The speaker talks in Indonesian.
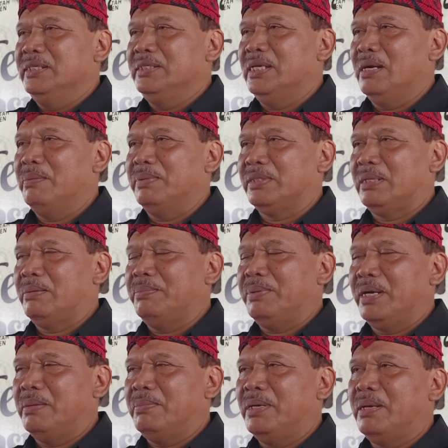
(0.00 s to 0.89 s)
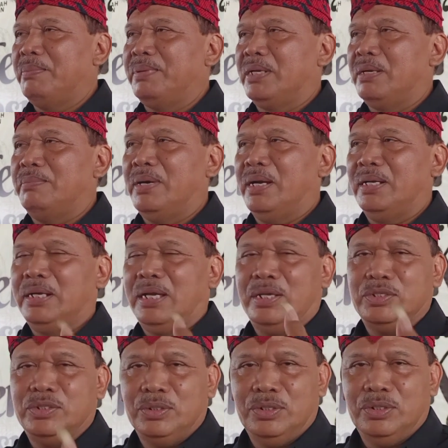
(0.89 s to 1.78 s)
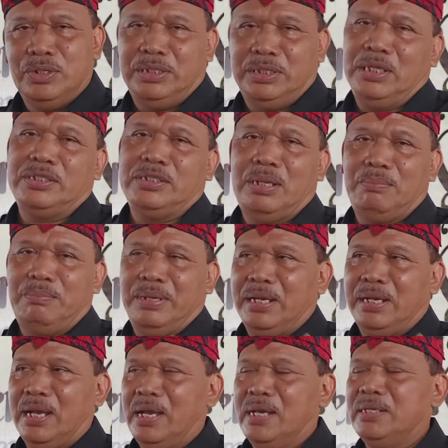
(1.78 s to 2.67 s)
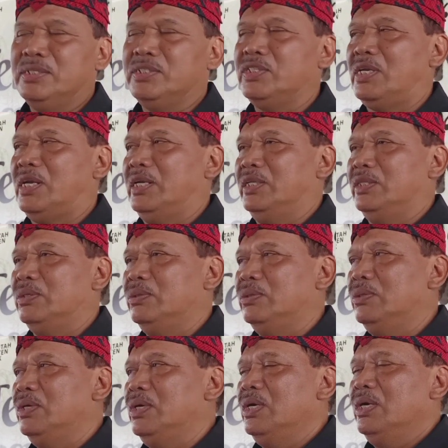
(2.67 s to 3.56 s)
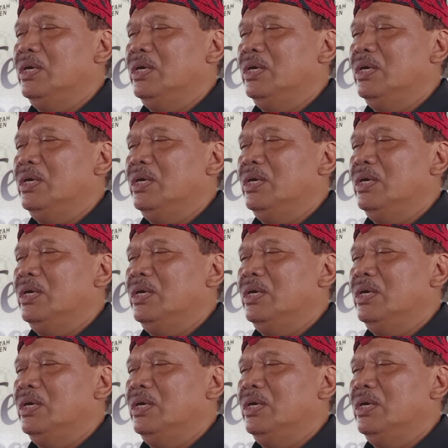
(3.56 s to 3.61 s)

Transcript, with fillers: yang pertama bagaimana perkembangan Nganjuk kita sampaikan setelah itu